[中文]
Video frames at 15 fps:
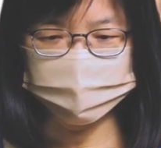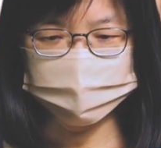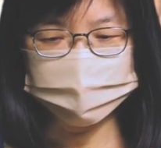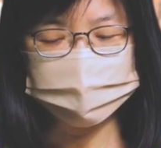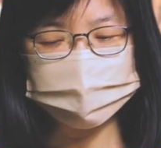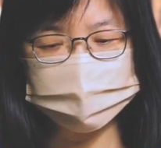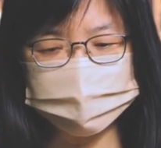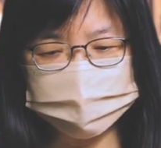
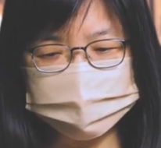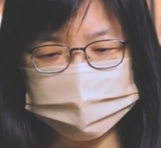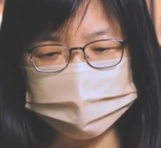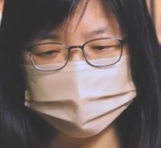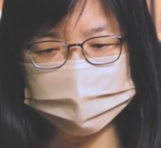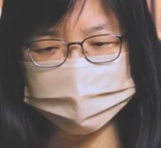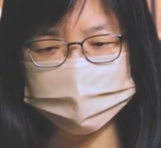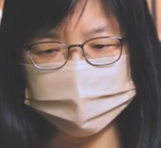所以弟兄姐
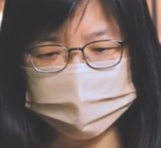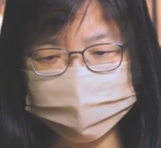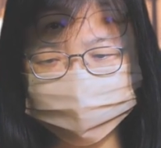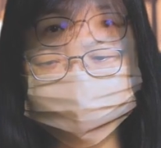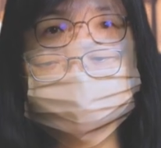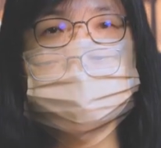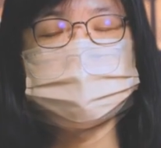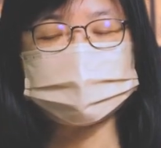妹，
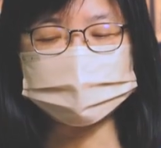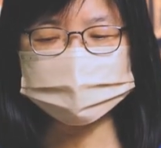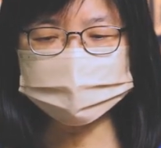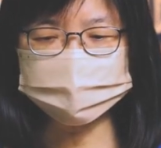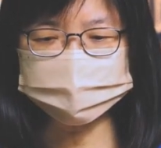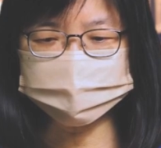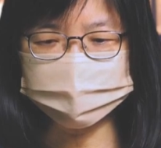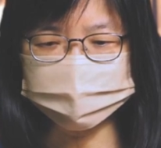当我们的
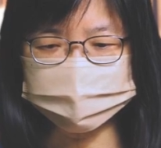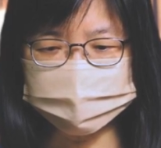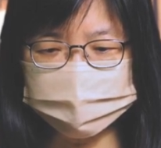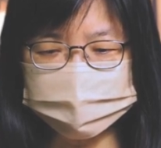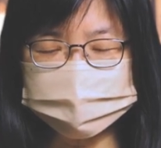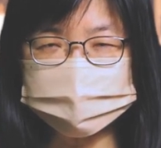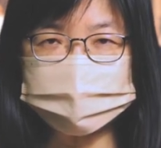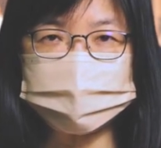下一代
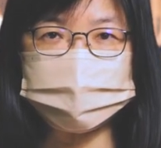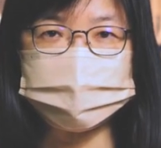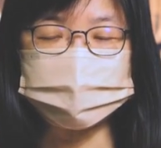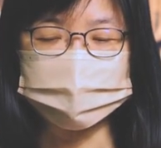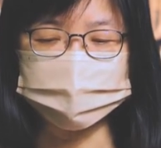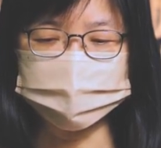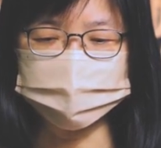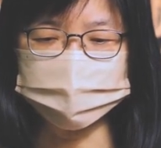看见
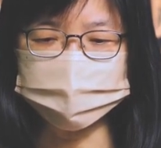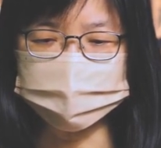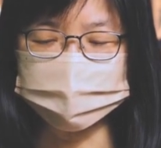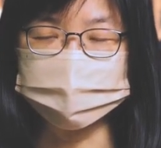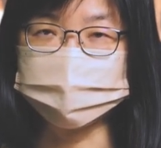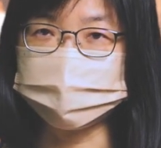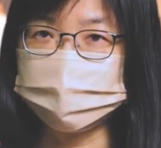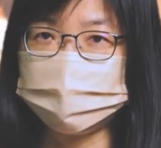神如
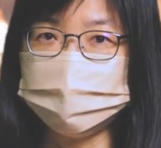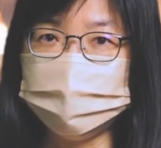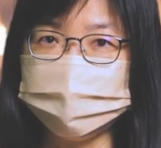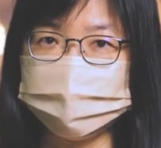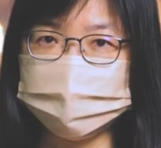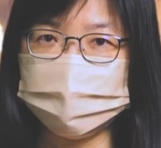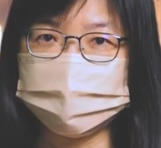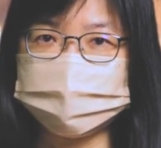何与我
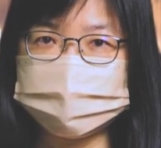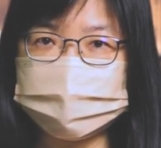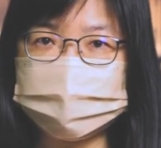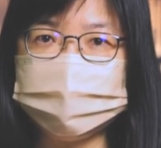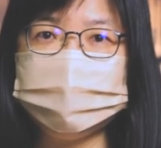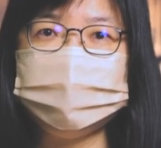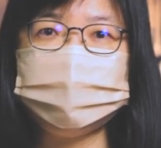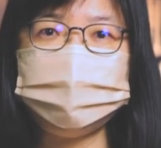们同在，
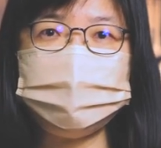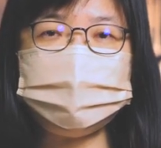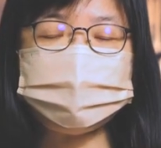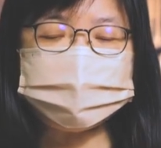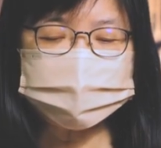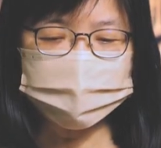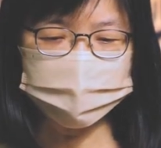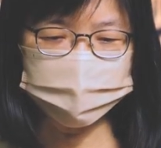与
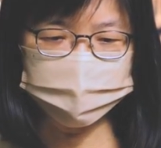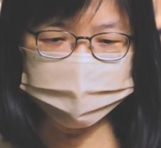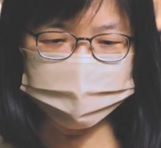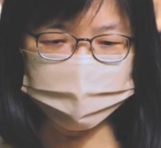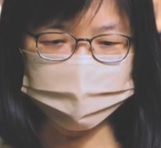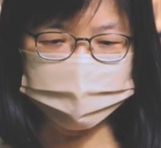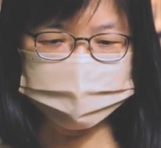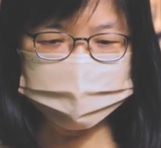教会
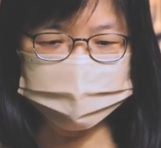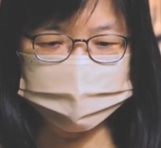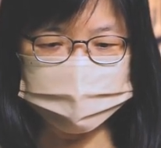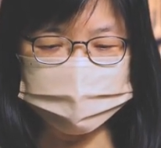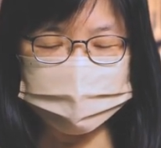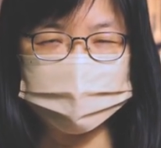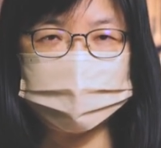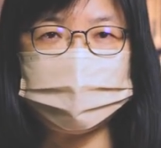同在的
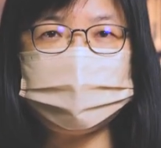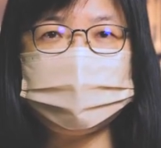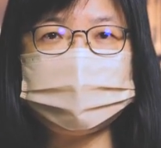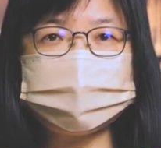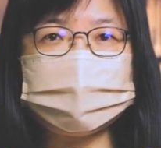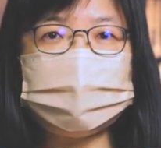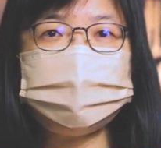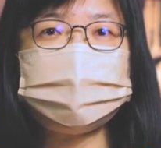时候，
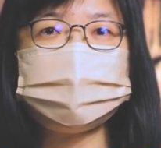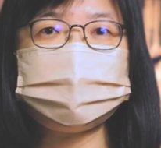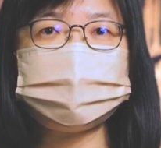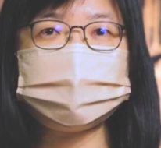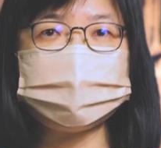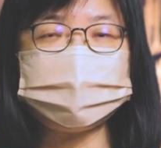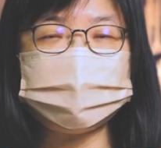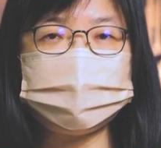他们
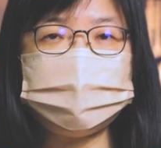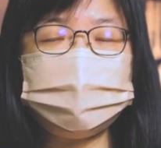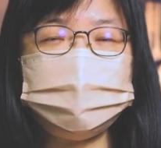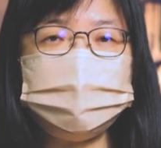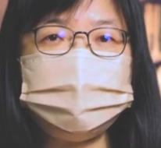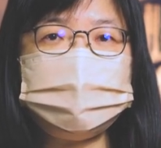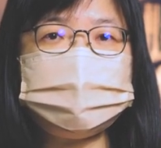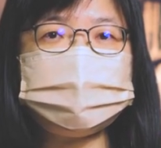也能够
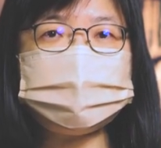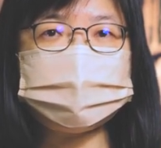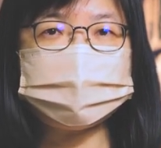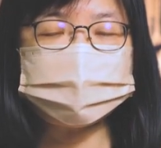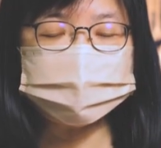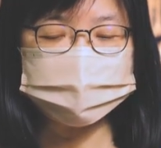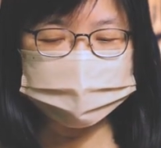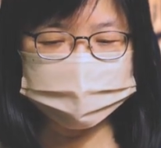去
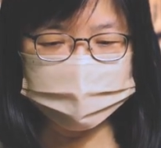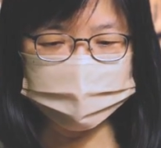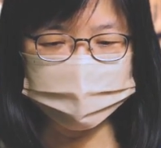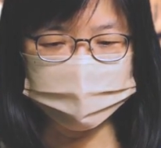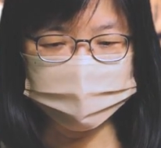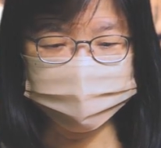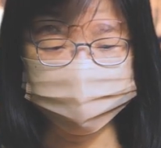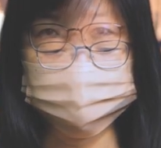经历到
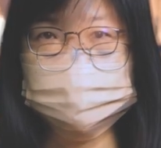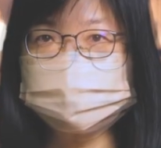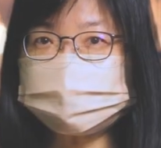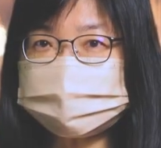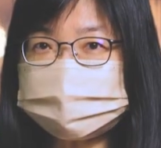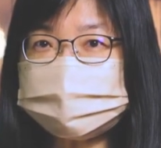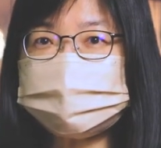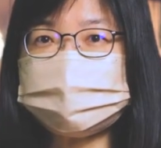他们
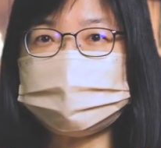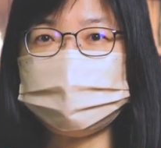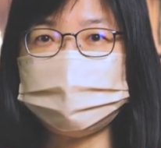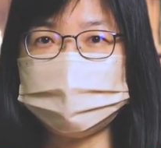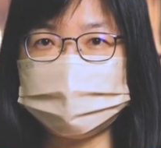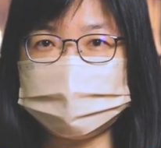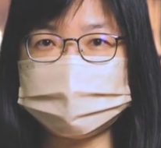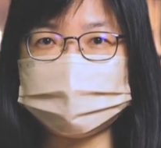自己
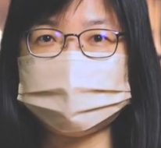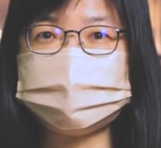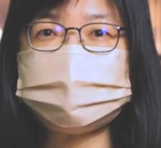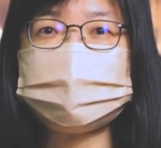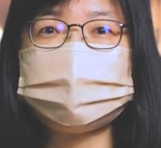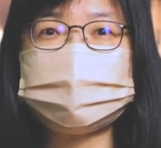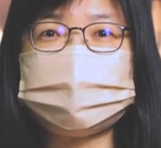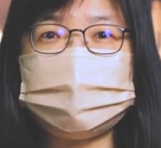与神
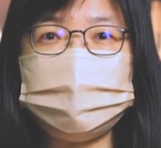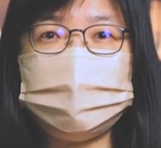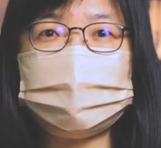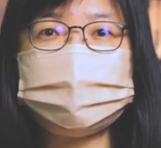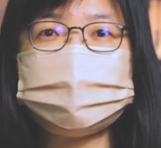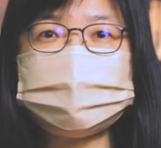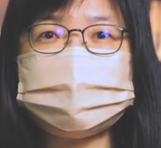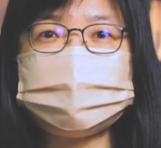这样的一个
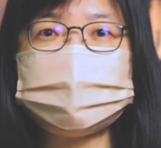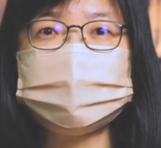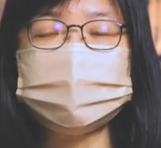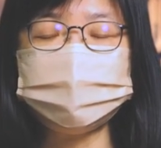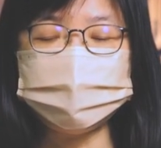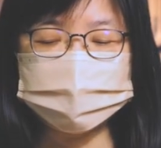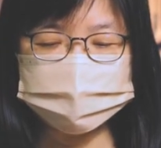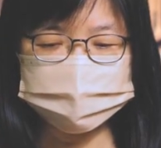关系，
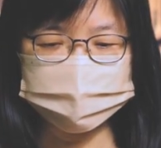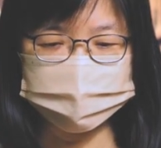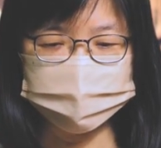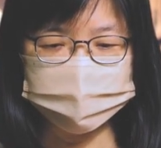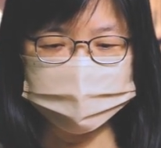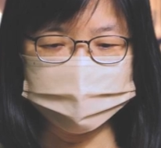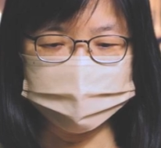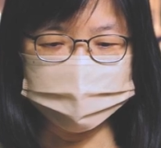并且
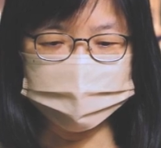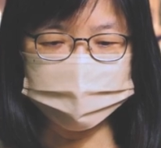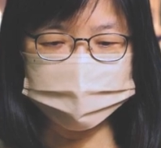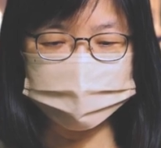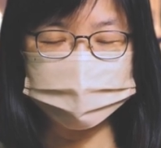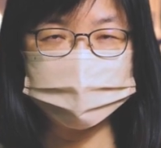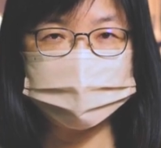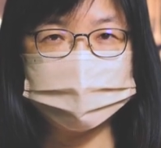能够
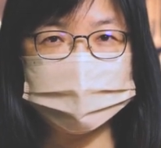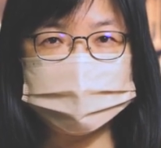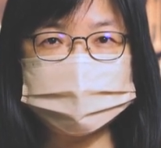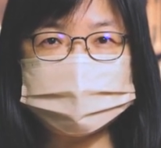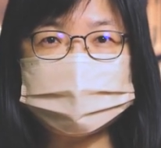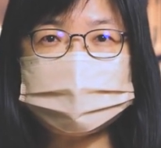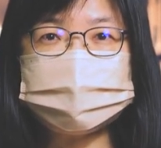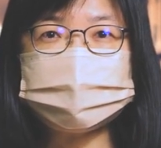去
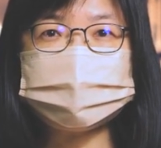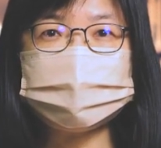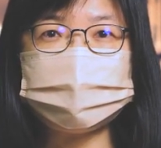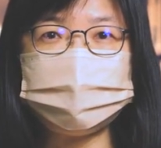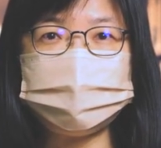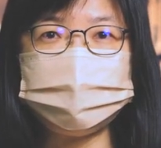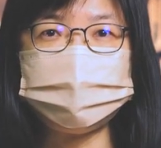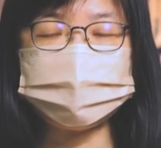经历
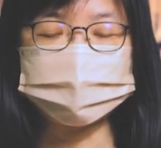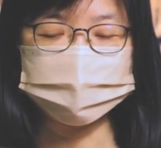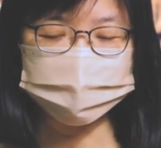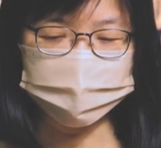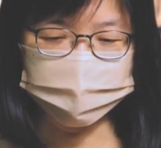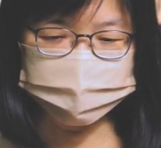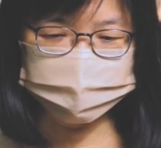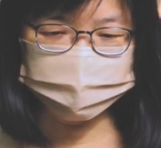到与神
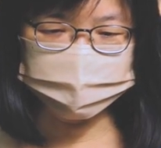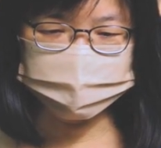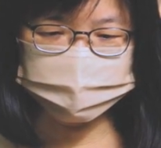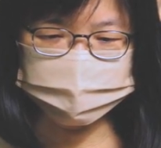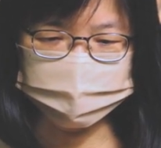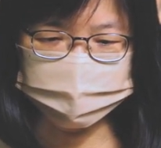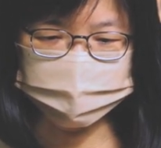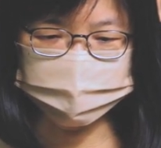同在的
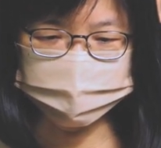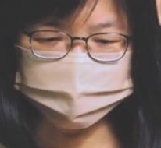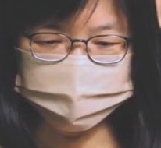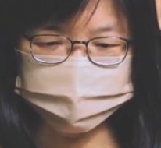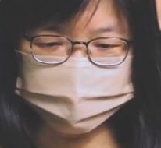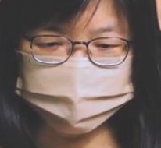喜乐。